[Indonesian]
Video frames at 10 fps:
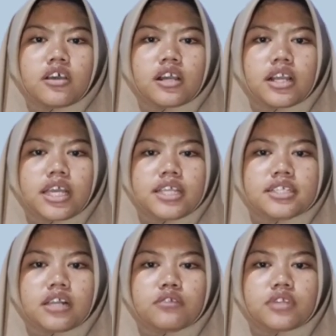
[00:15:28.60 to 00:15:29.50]
Orang
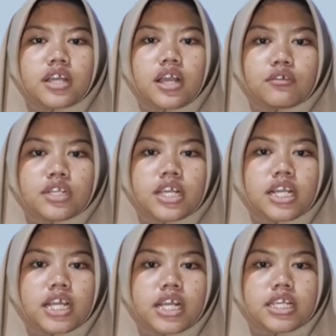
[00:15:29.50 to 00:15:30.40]
lain selalu terganggu
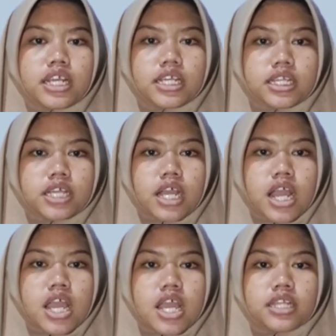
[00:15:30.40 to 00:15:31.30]
dengan kehadiran kita
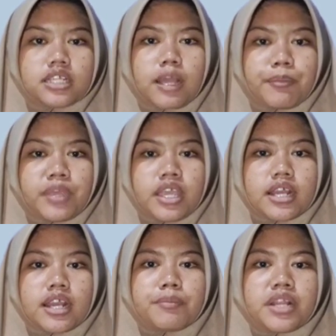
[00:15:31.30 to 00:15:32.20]

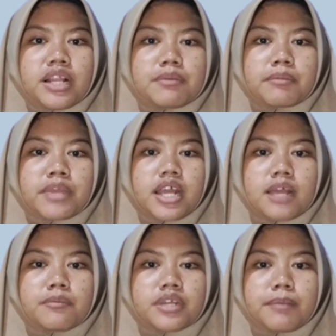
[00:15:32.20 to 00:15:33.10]
tapi hadapilah
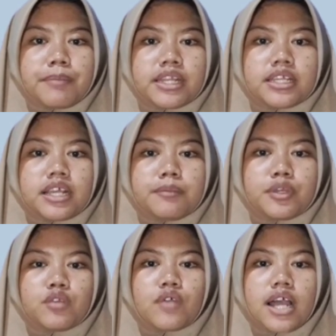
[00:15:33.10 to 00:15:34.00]
perbedaan pendapat dengan
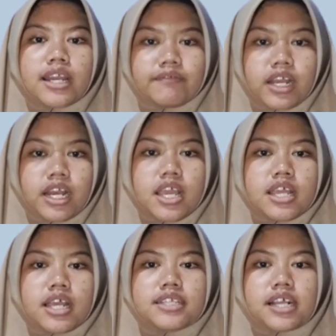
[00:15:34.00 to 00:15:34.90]
penuh kearifan.
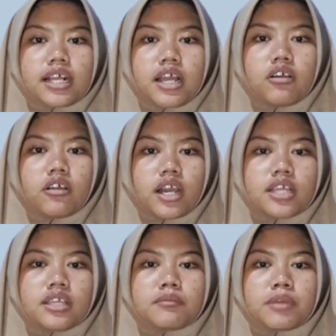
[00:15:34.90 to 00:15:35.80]
Ajaklah
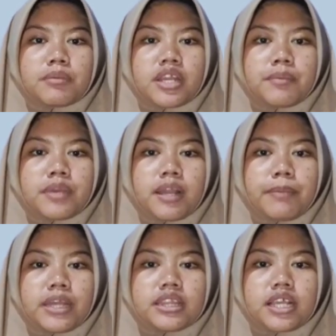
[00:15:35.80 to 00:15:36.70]
orang yang berbeda
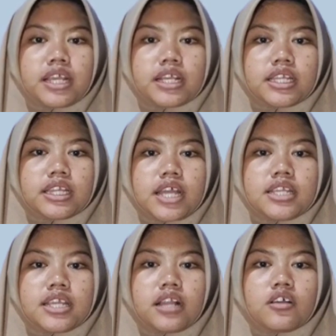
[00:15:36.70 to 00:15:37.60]
pendapat dengan
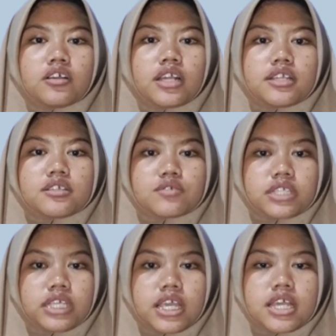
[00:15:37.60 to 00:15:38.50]
kita dialog dan
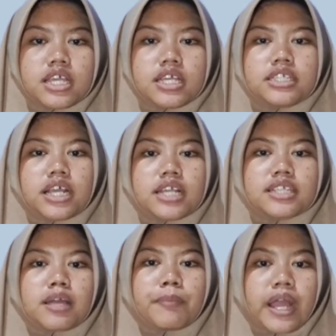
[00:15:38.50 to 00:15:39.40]
diskusi.
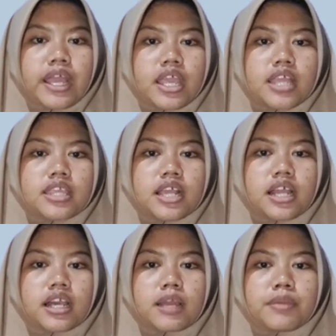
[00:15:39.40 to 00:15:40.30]
Jangan sampai
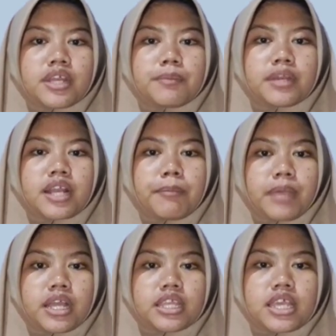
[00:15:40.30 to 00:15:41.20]
hanya karena beda
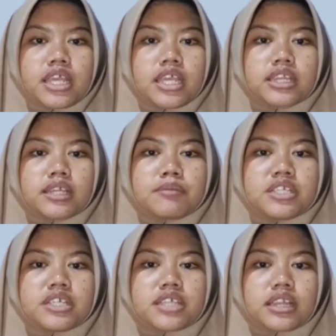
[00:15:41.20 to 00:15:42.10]
pendapat kita
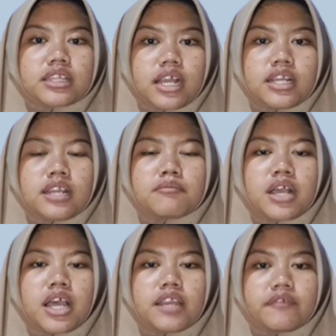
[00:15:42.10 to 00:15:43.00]
menyesatkan dan
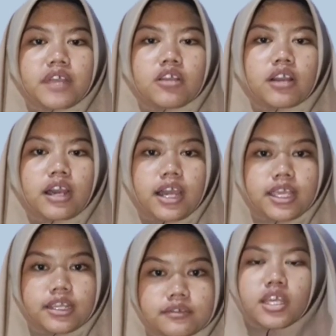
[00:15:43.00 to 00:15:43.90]
mengarifkan
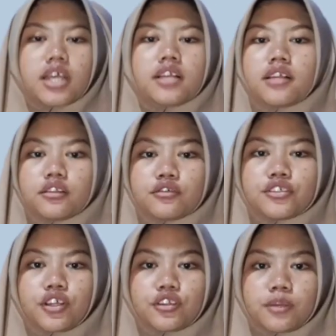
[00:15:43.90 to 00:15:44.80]
orang lain.
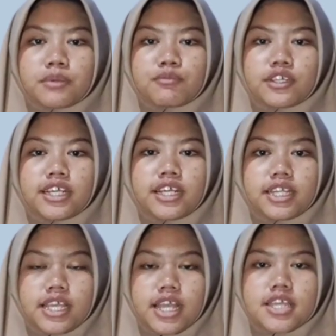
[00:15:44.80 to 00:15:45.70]
Lalu contoh perbuatan
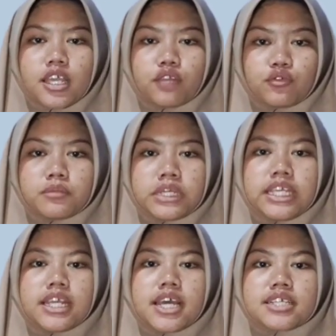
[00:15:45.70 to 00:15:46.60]
ketiga yaitu
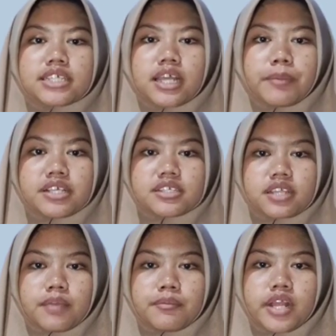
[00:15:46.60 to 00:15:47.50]
menghindari sikap
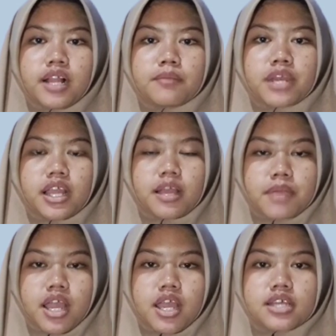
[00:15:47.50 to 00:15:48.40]
ekstrim dalam
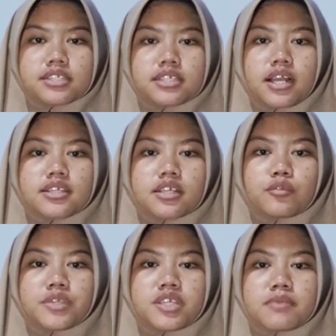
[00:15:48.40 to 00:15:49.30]
beragama. Salah
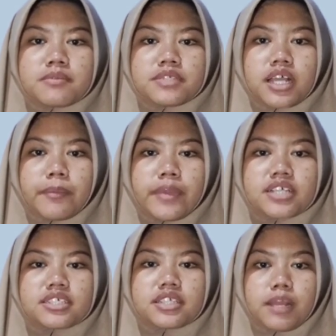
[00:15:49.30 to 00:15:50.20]
satu penyebab sikap
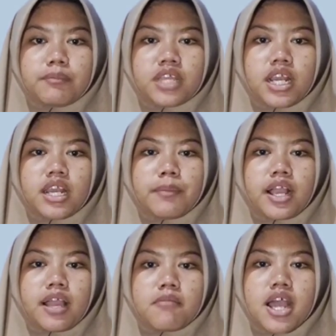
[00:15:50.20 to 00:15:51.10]
ekstrim
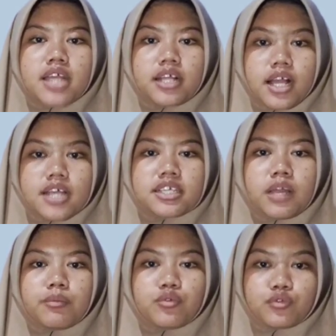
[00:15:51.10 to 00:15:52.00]
terhadap agama adalah
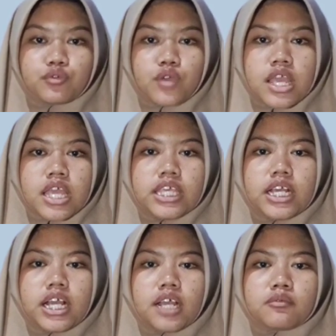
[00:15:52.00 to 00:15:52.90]
sikap dulu,
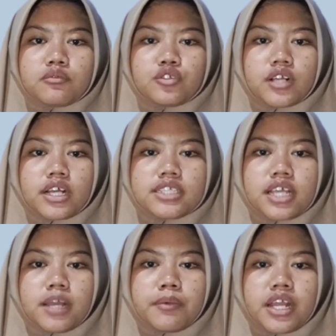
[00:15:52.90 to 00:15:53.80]
yang akan memunculkan
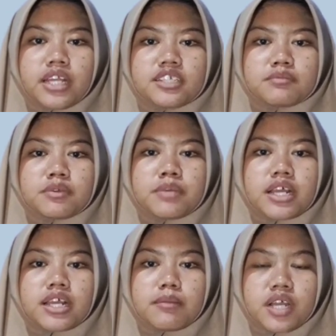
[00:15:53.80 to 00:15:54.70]
sikap fanatisme
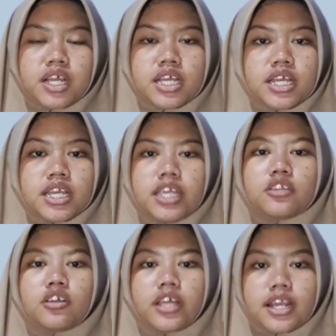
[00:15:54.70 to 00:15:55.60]
beragama,
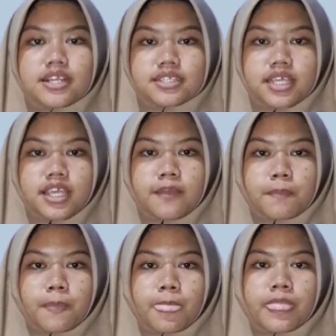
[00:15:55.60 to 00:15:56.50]

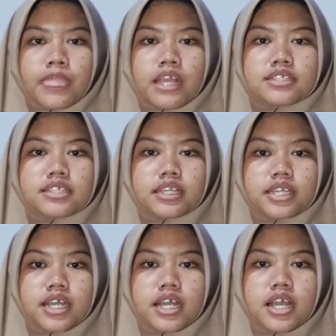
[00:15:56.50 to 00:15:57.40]
intoleransi,
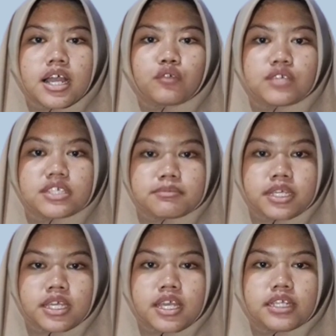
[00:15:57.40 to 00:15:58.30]
serta
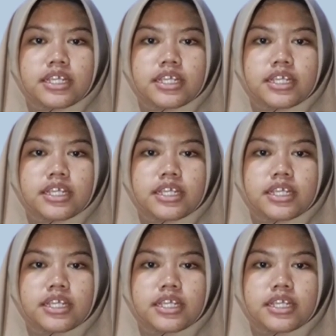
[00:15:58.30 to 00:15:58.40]
akuisme.